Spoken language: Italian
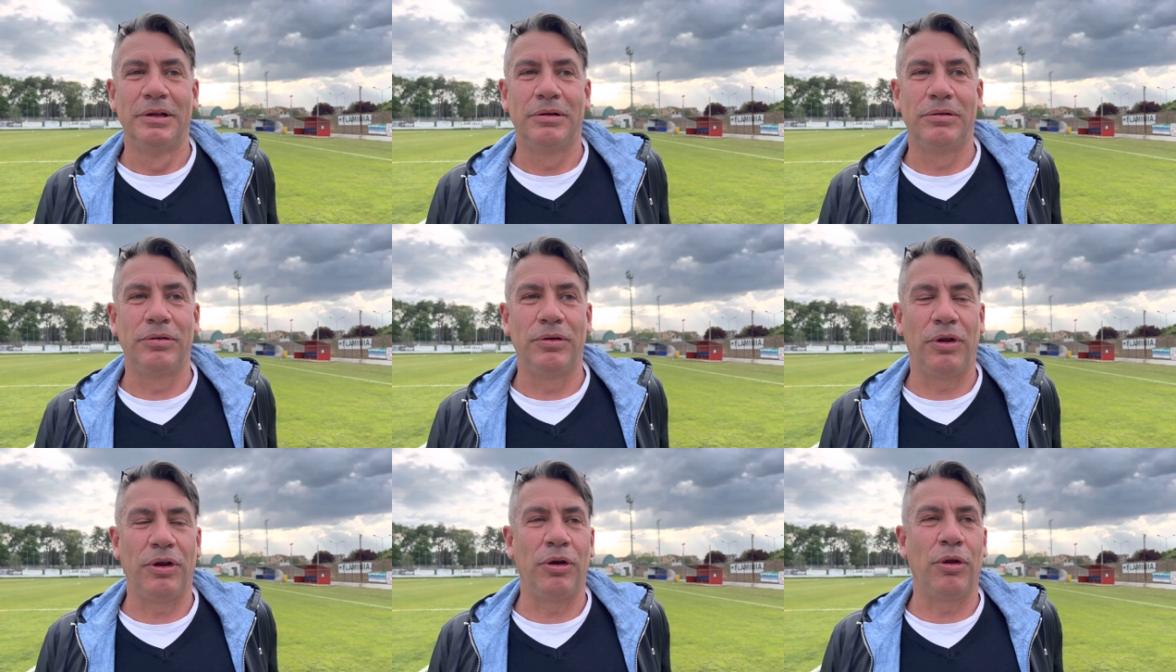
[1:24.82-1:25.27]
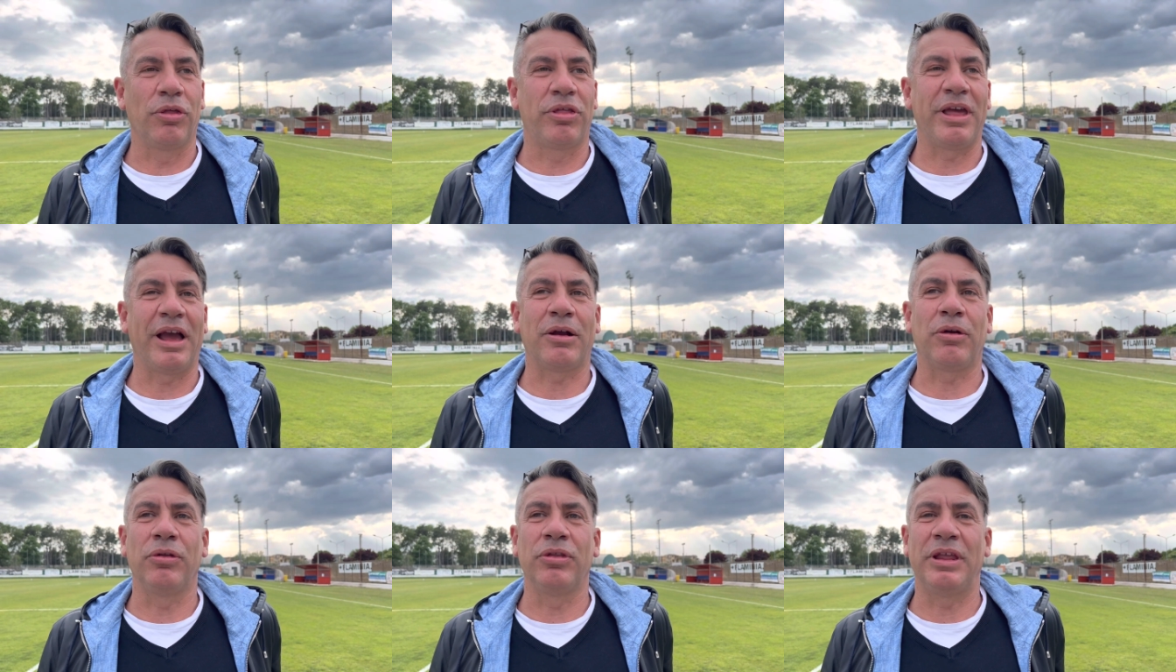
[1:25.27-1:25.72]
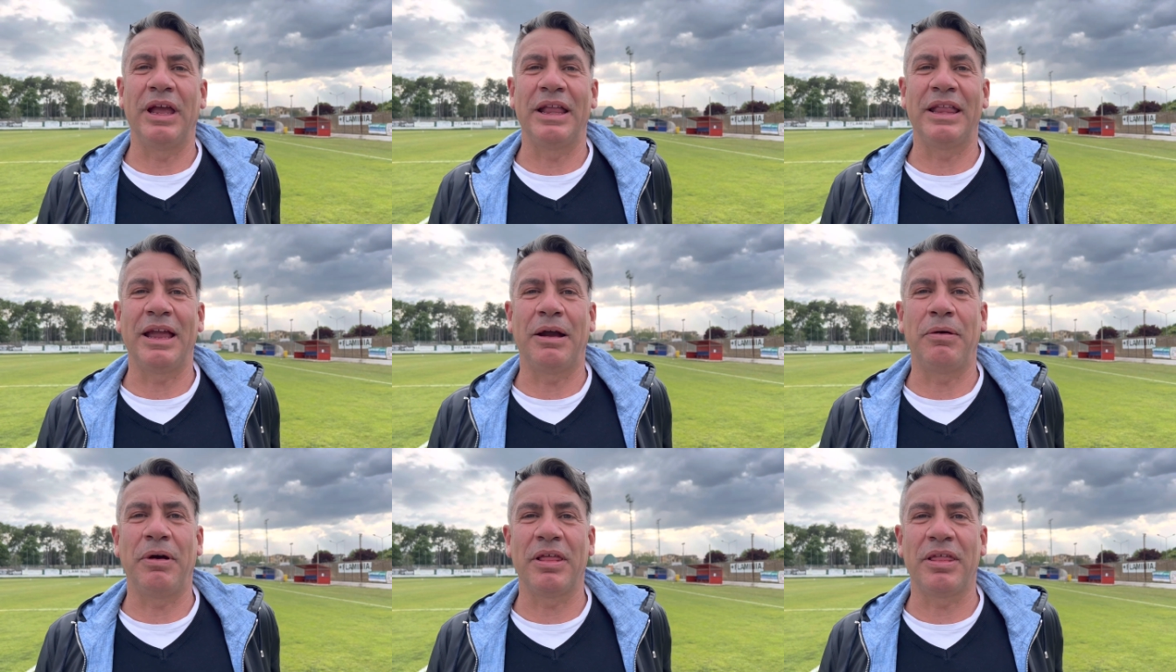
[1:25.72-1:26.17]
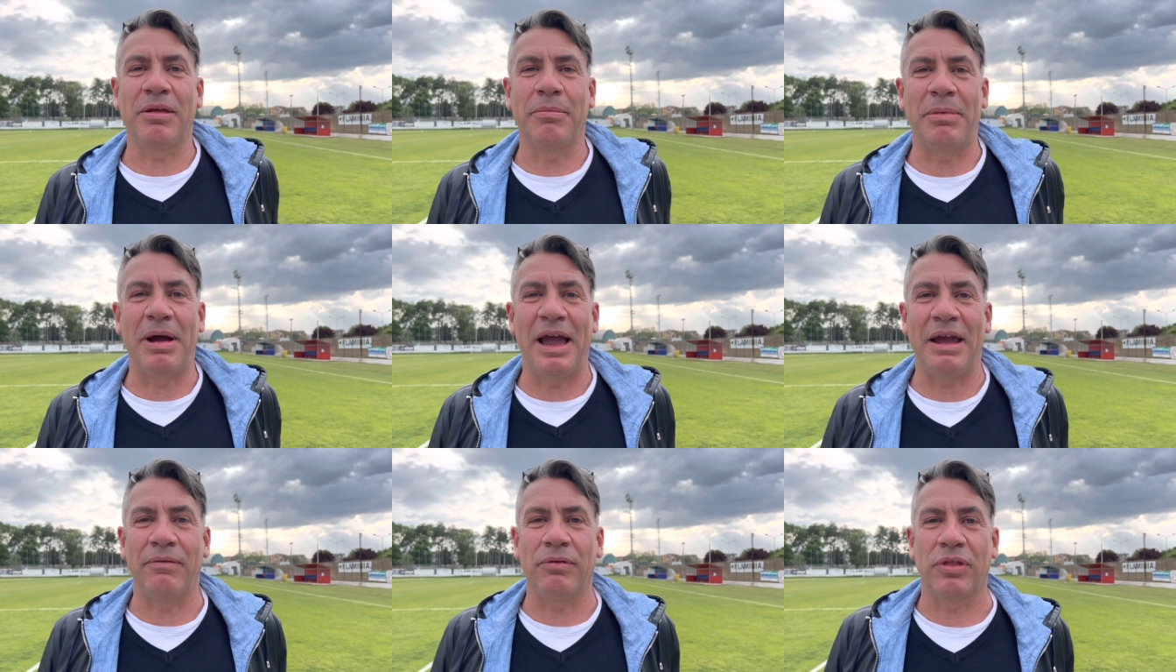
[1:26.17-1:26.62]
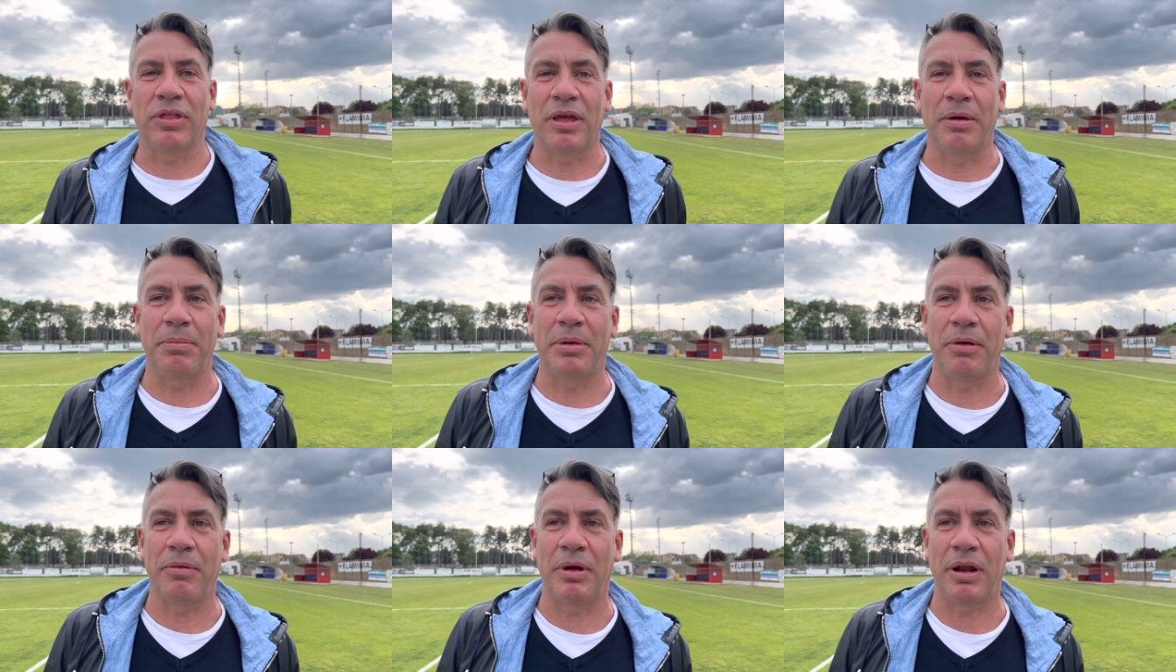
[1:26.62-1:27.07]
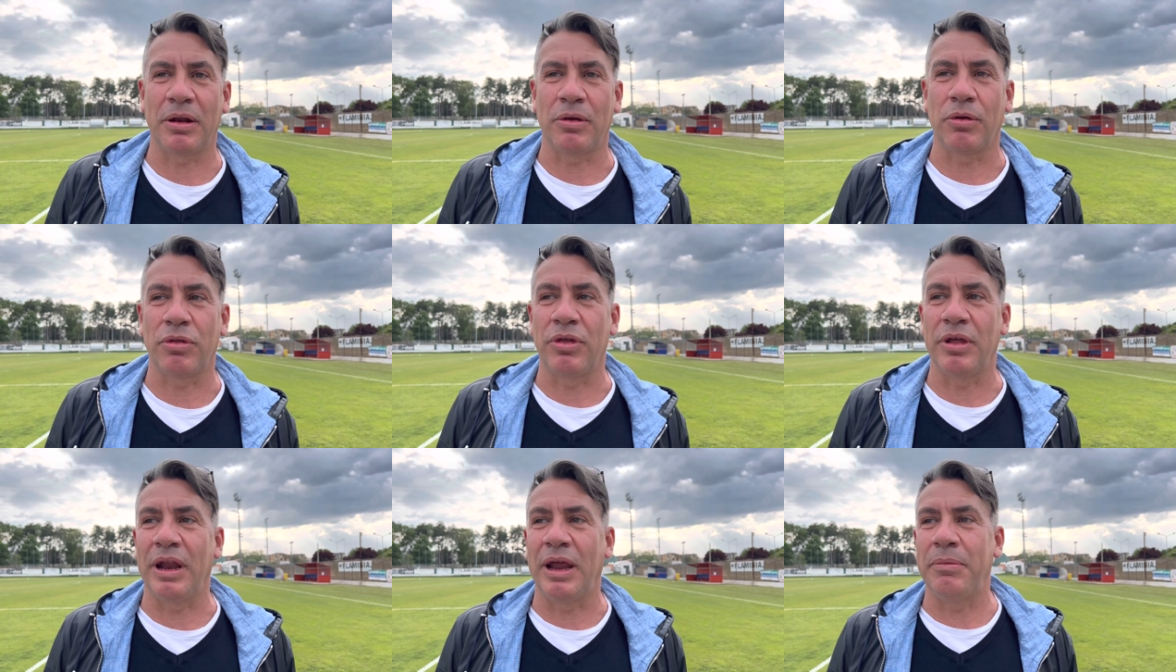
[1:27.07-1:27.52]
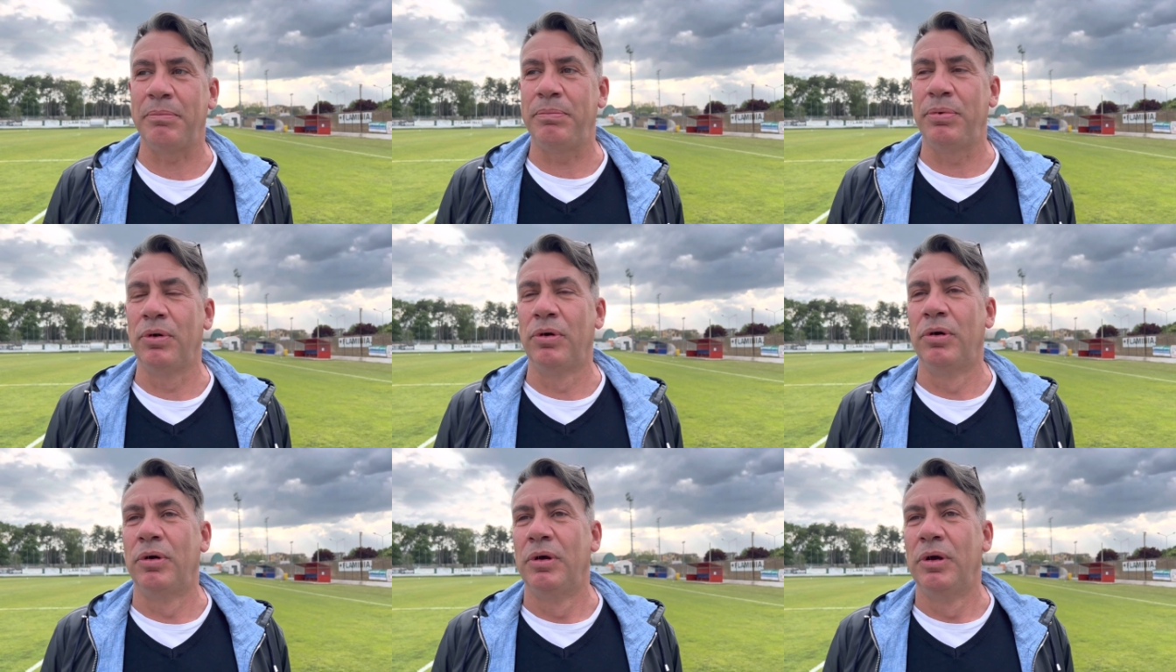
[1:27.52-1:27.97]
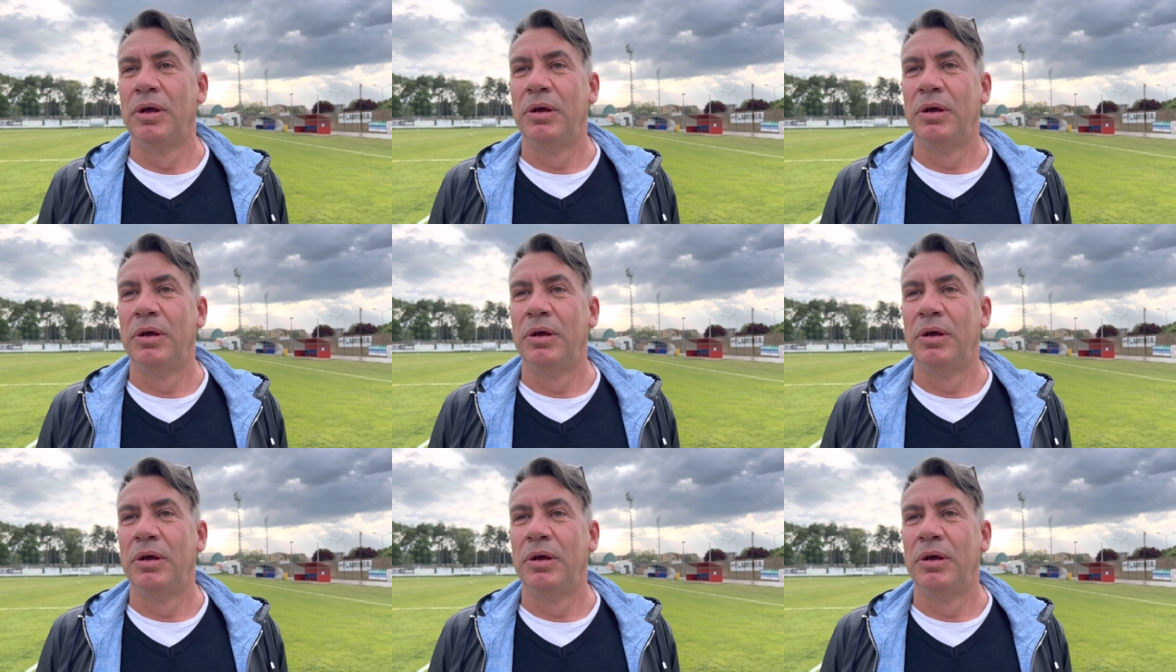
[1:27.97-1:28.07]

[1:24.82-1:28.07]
uno non si accontenta quasi mai, vuole sempre qualcosina in più,